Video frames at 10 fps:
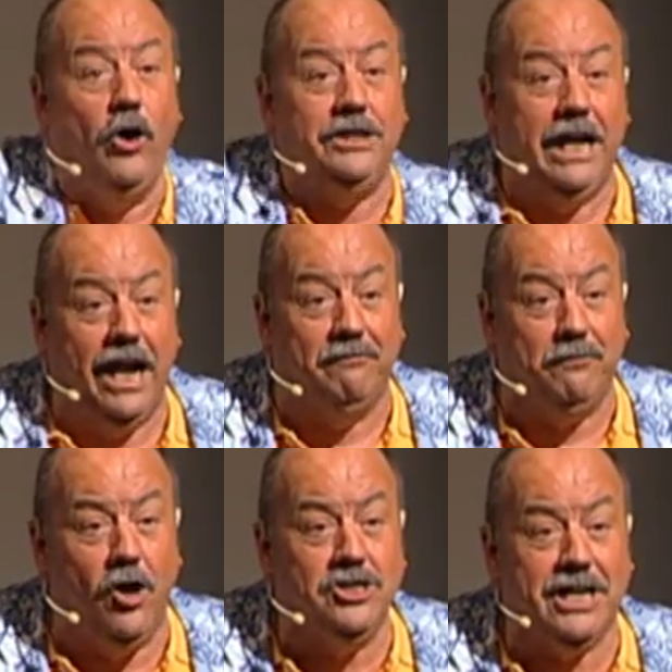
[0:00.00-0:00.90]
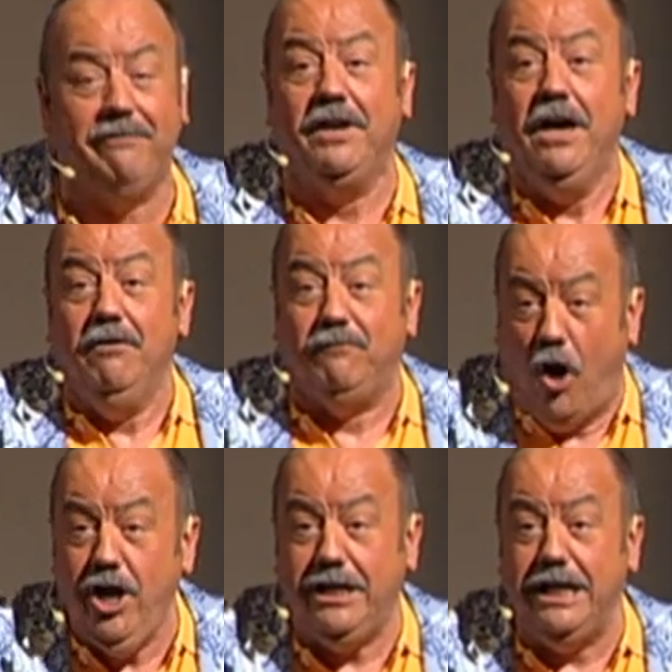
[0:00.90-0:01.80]
heute in alle Freundschaft
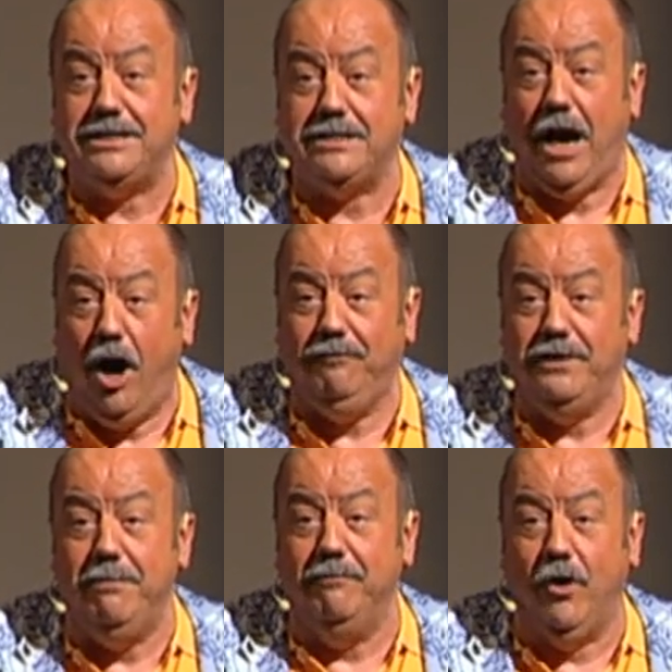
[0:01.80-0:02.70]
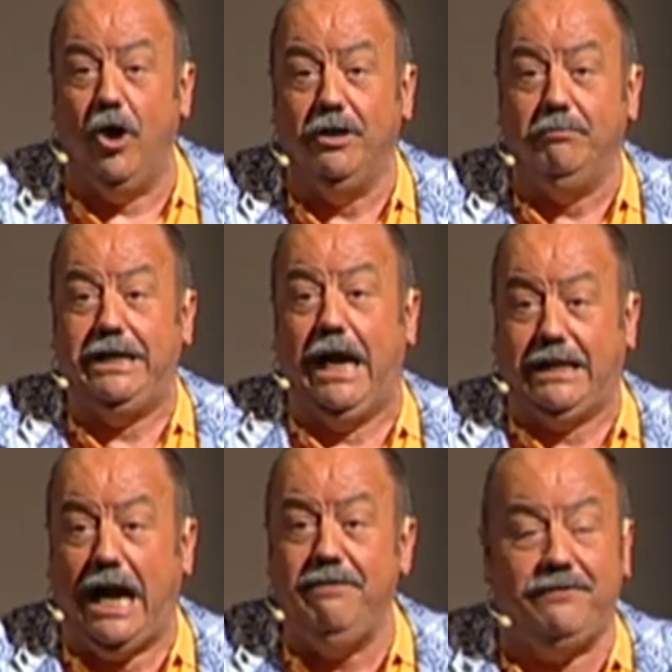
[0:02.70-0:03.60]
freundlichst aufnehmen wollen mit
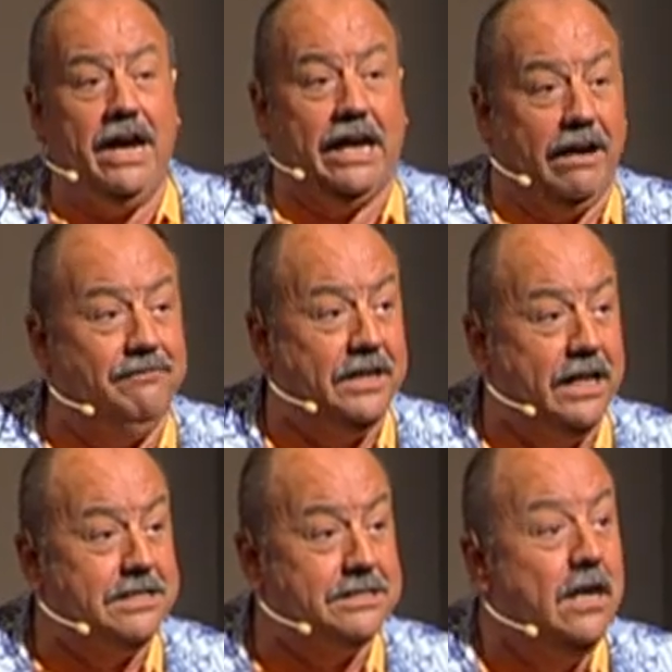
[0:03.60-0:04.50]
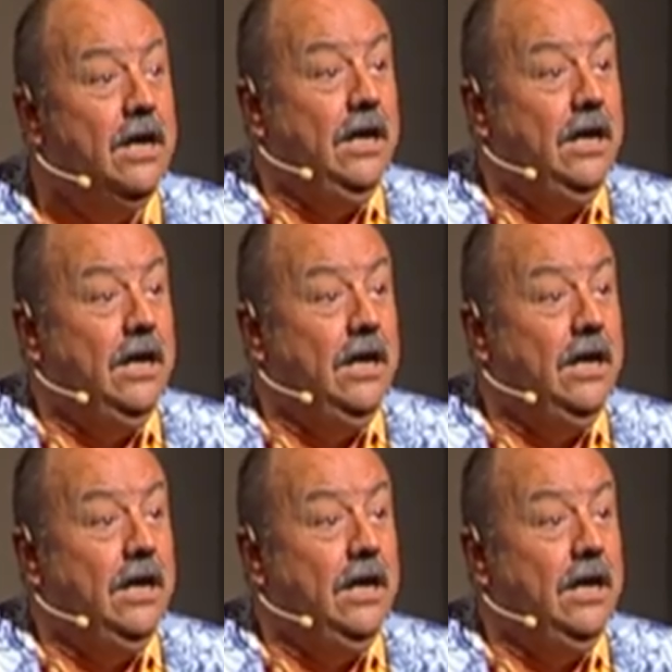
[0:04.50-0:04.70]
ein dreifach kräftiges